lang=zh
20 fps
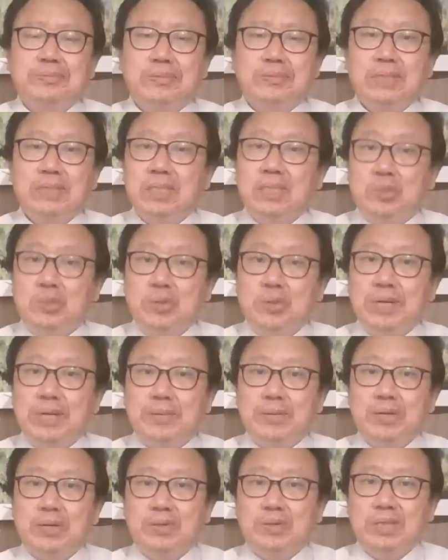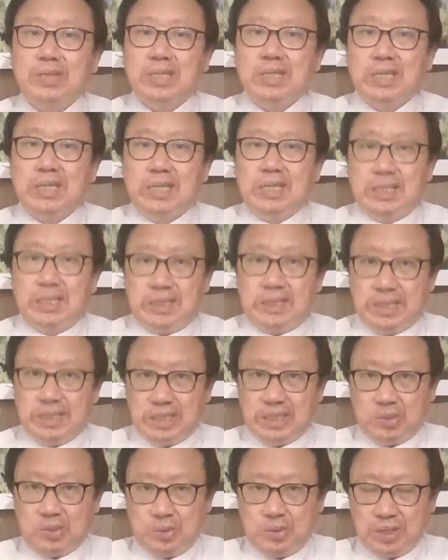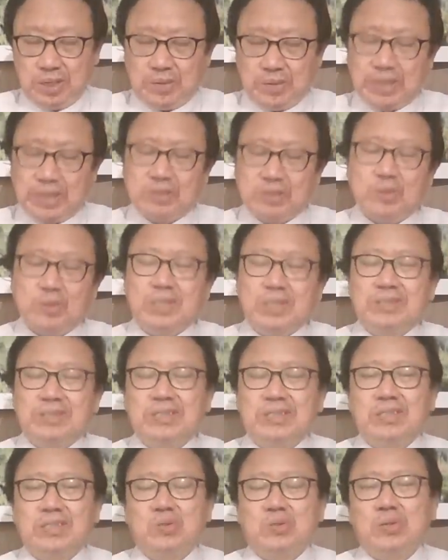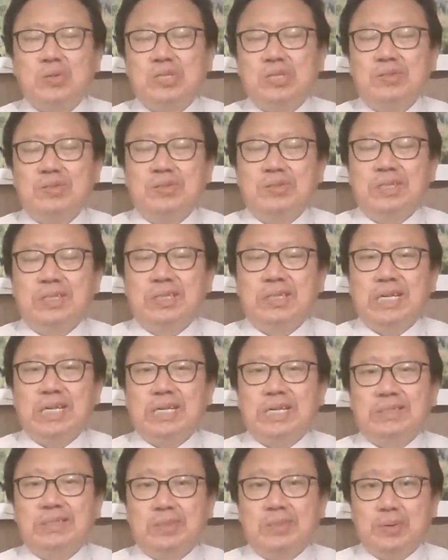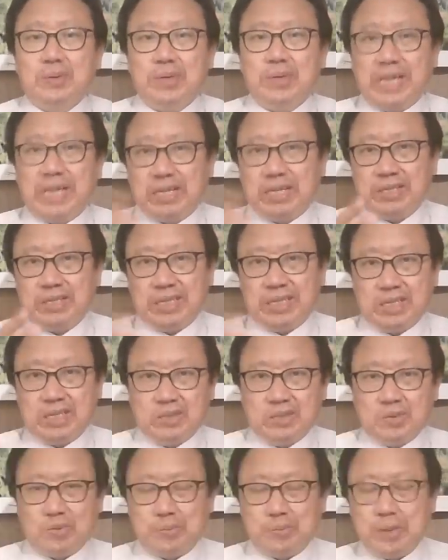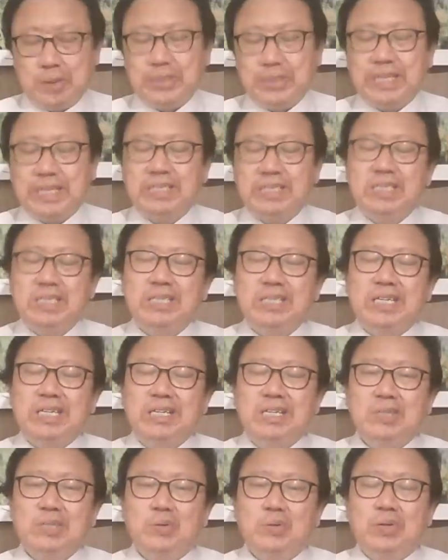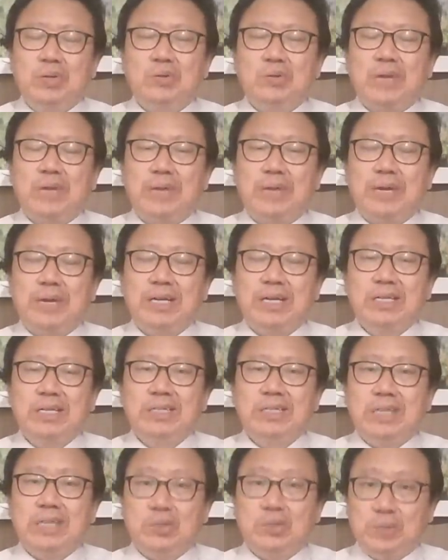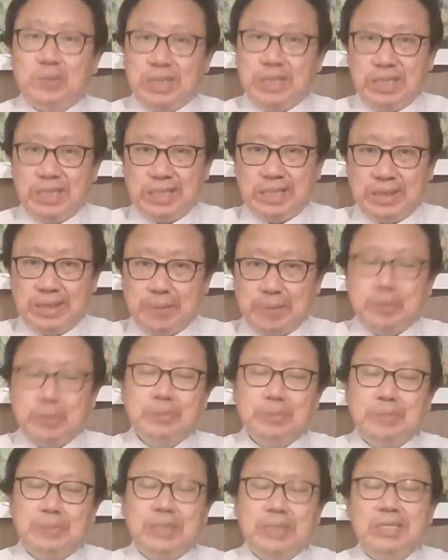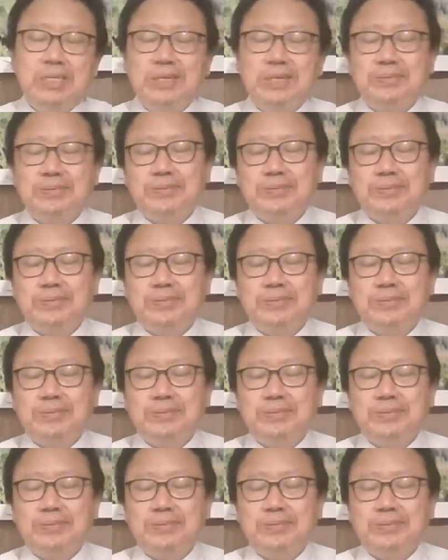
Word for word: 你去也没用，你去的话说你是作秀啊，人们会看到你的各种表演的细节，群众演员，然后对你一顿的喷抨击；